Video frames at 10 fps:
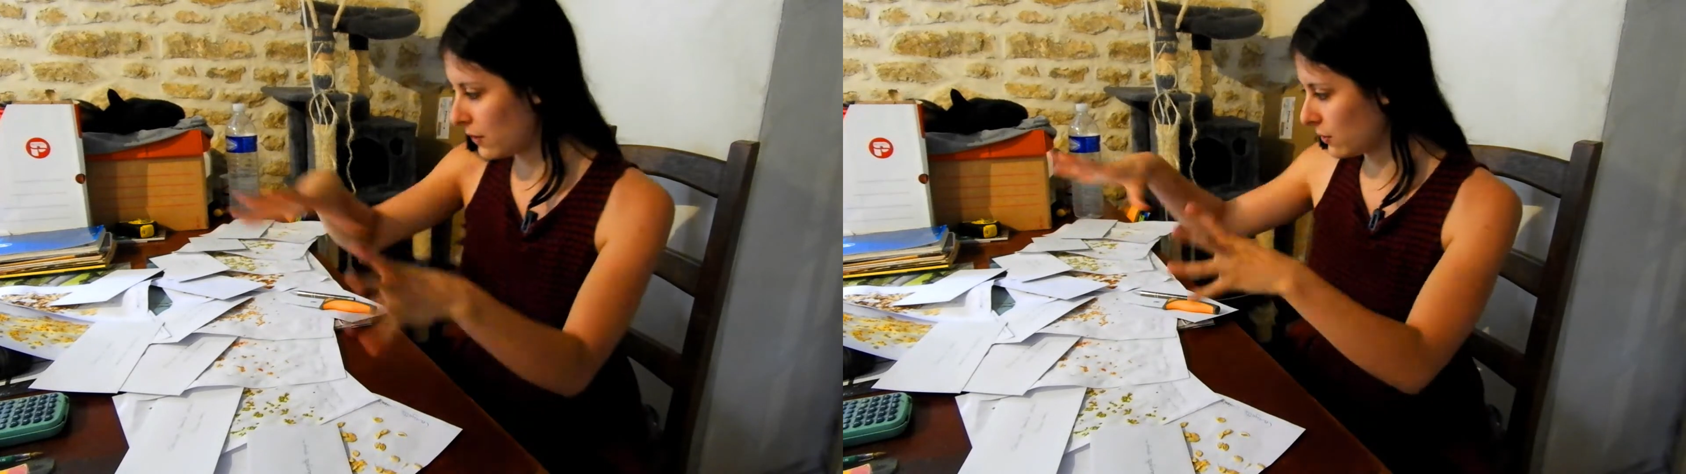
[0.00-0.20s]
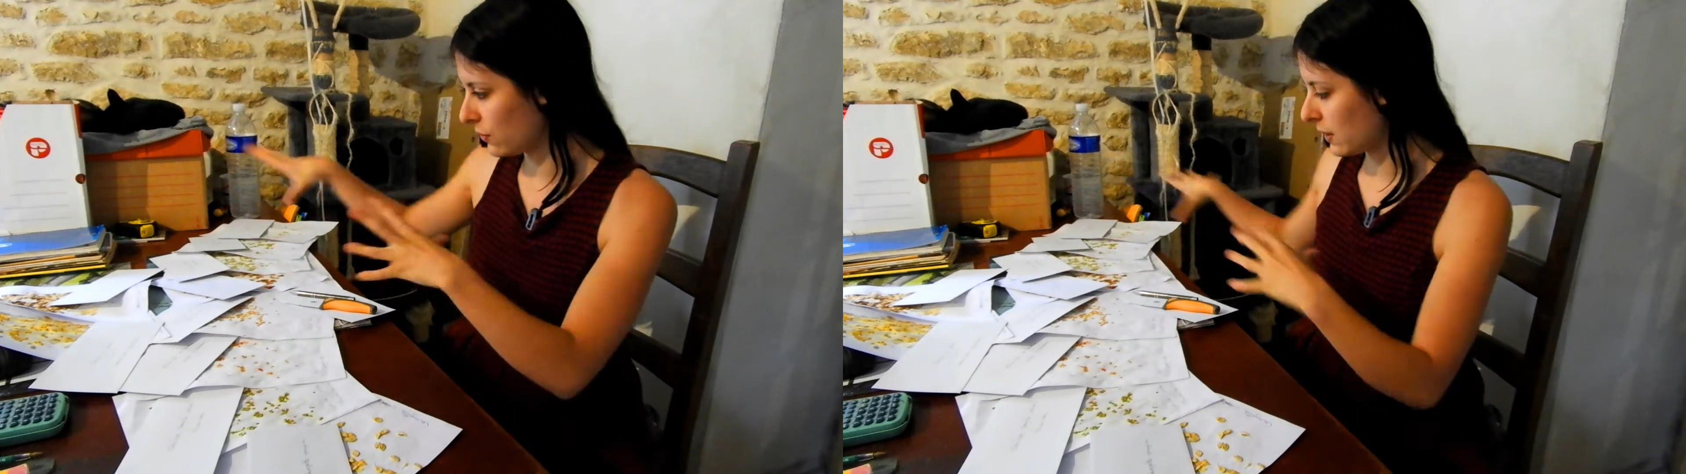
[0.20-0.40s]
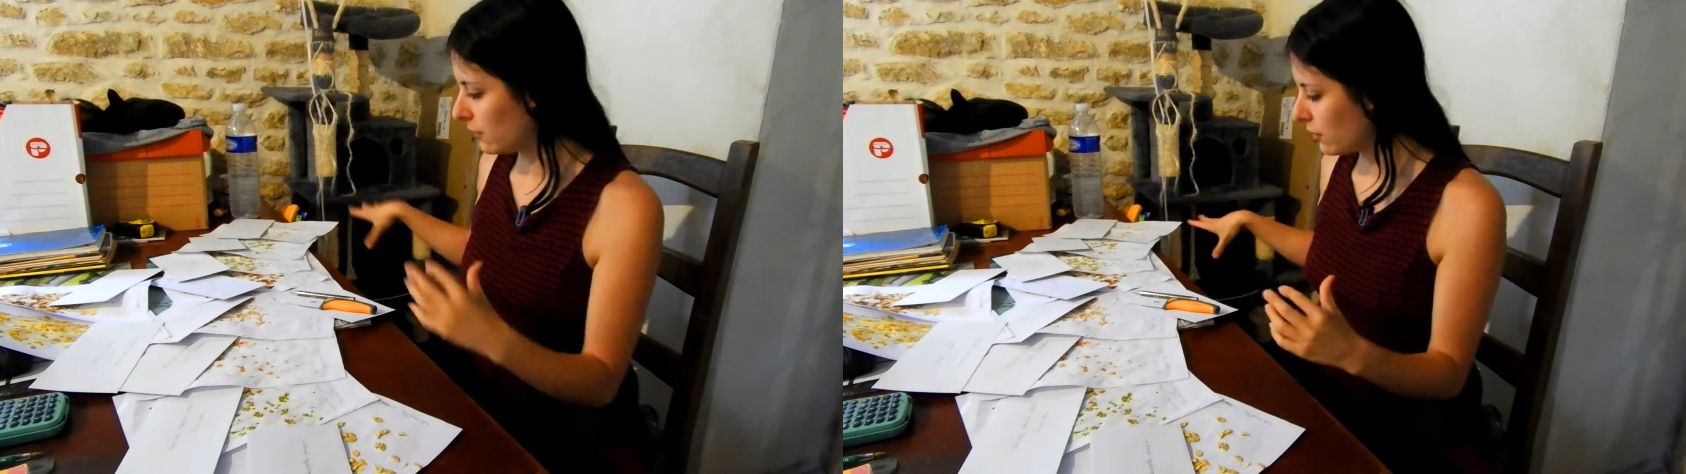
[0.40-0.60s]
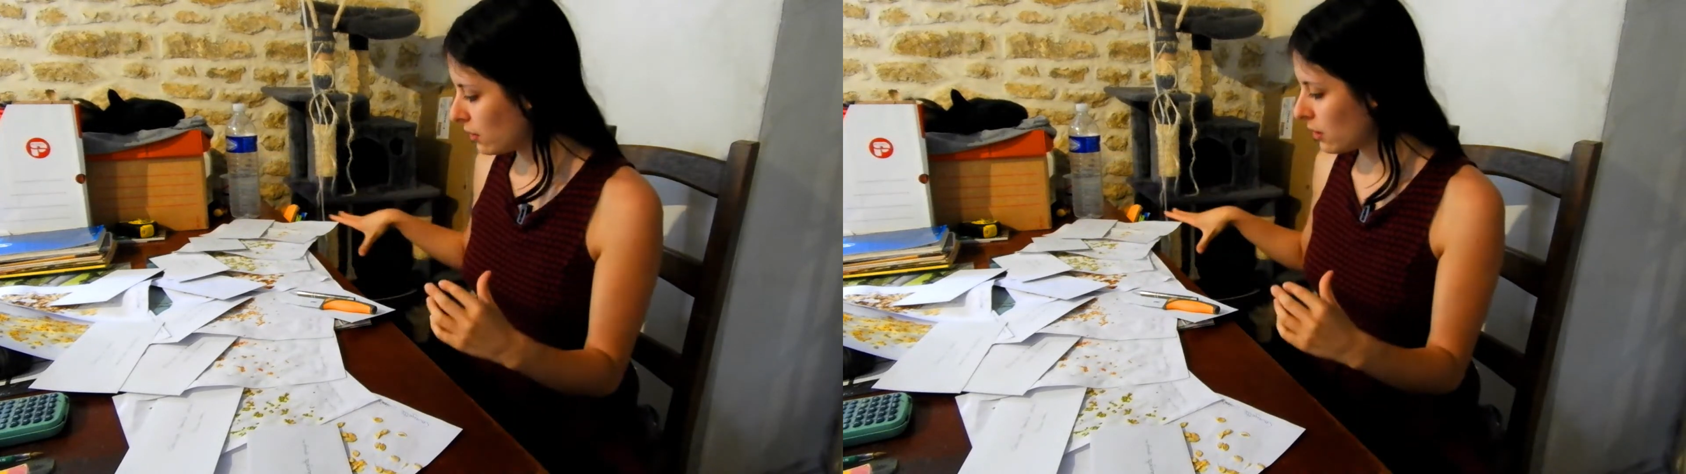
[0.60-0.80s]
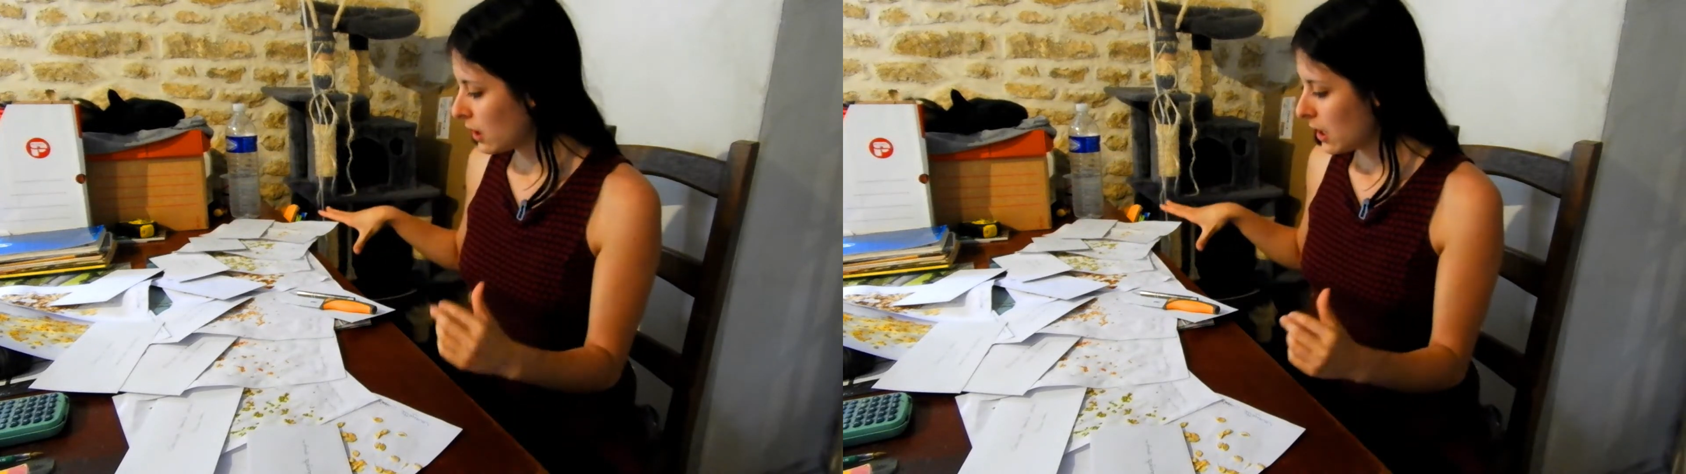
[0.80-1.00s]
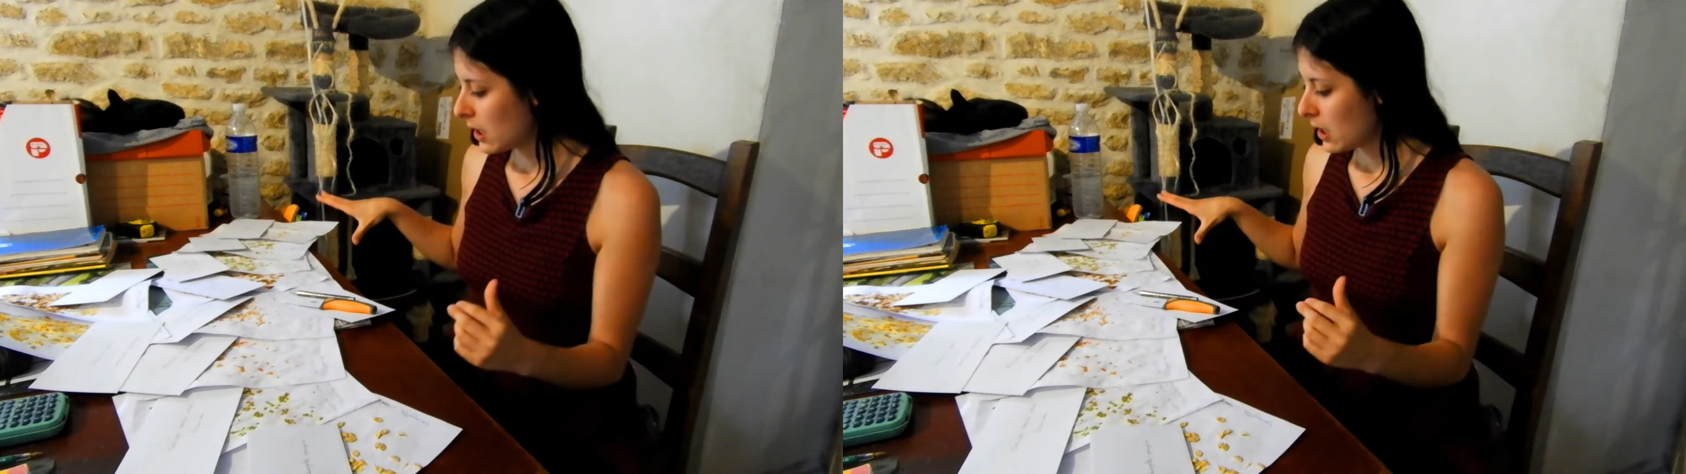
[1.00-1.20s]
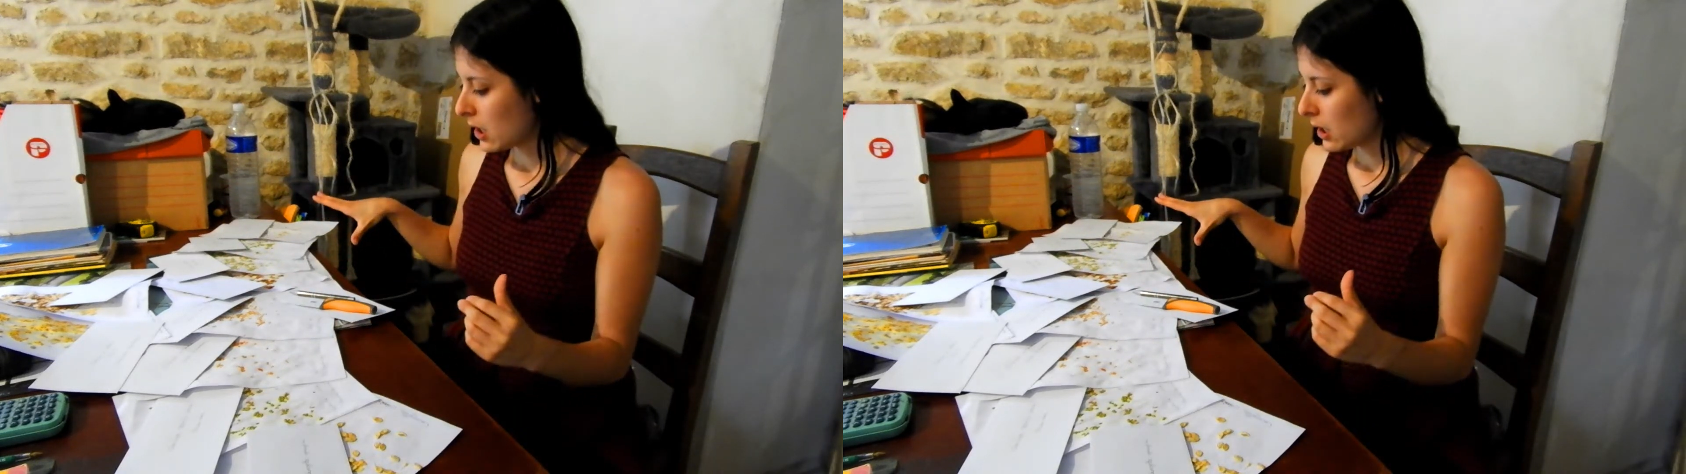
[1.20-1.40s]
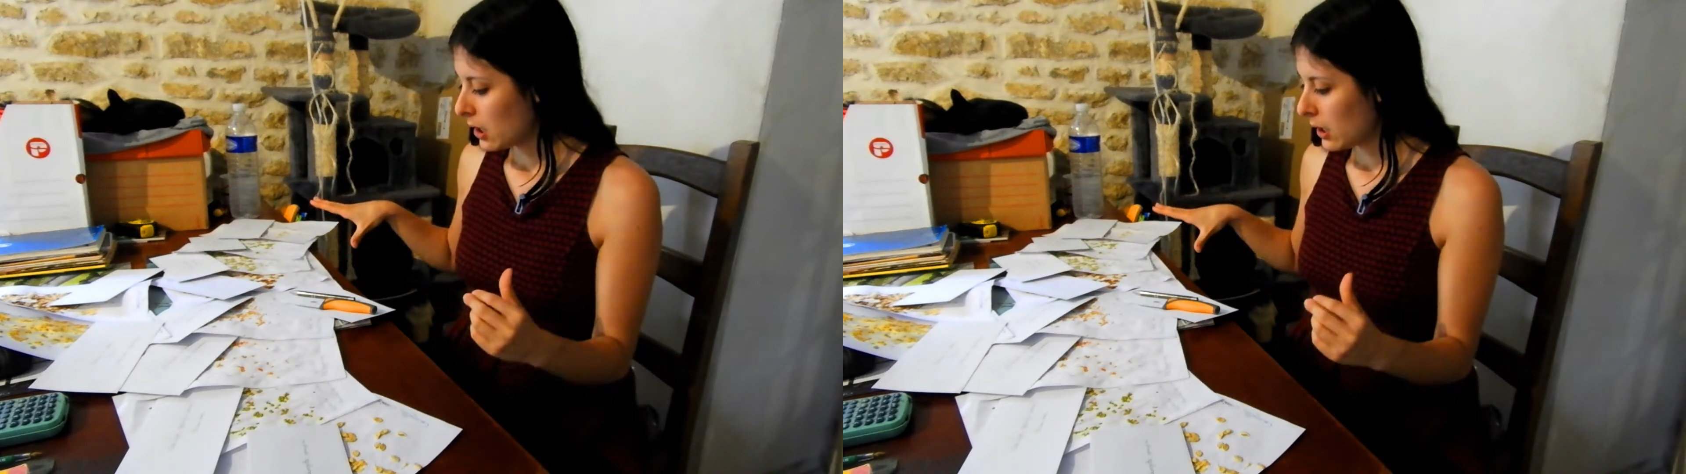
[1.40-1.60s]
vite fait ce que ça donne.
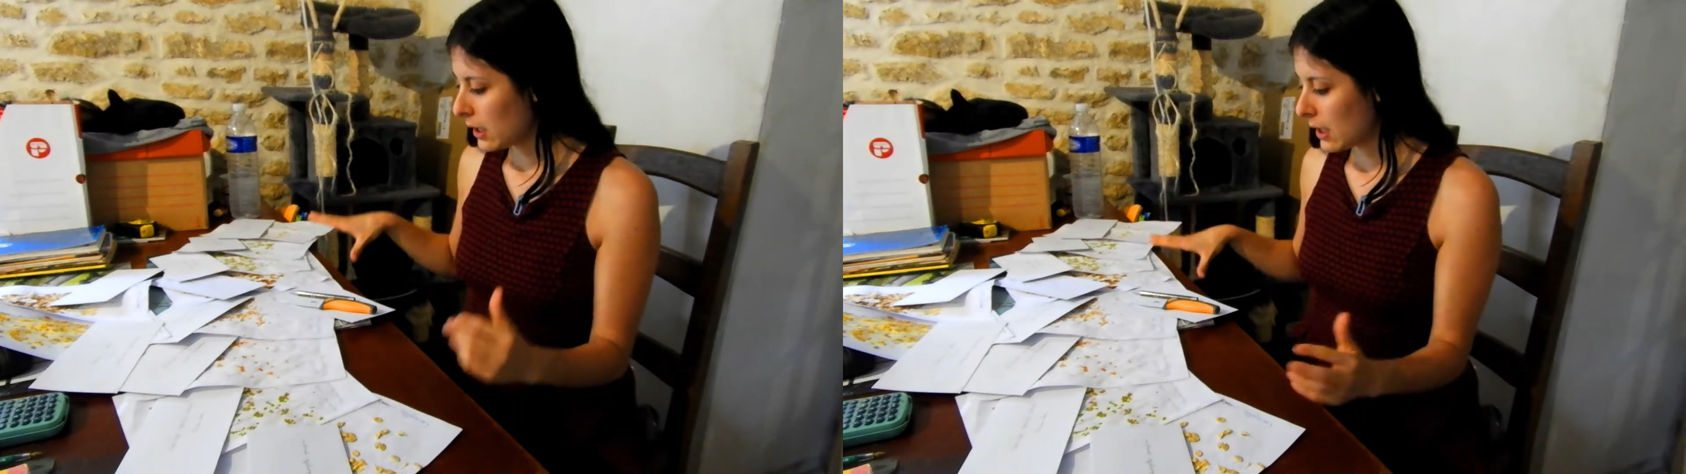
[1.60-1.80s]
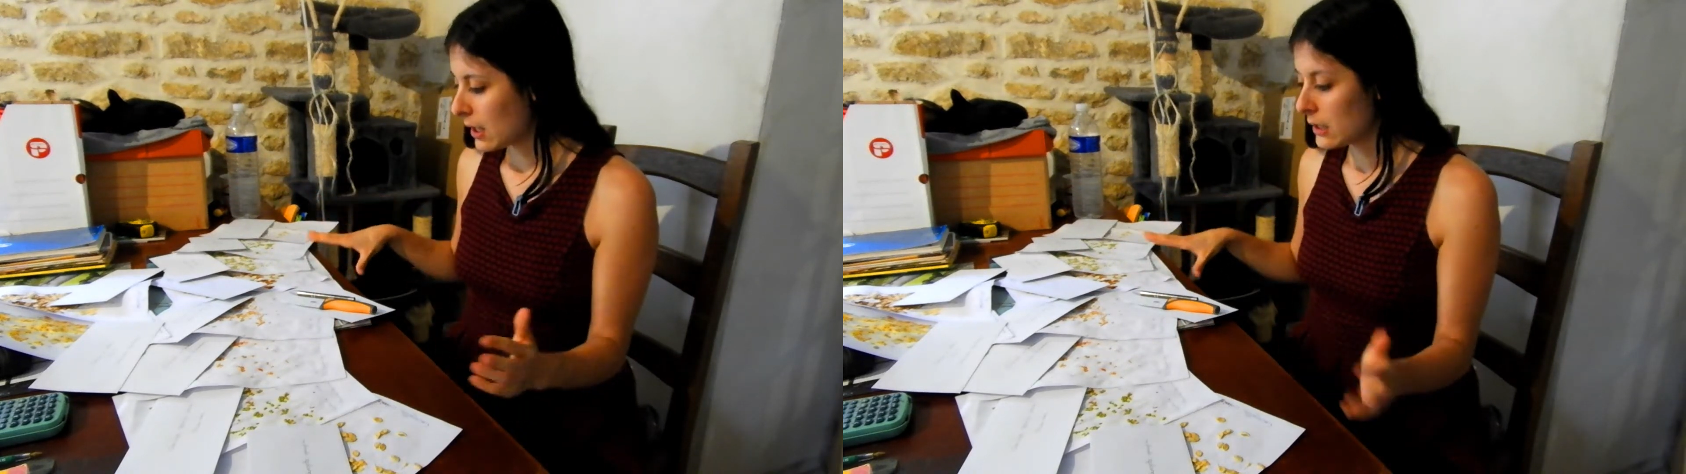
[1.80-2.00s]
Et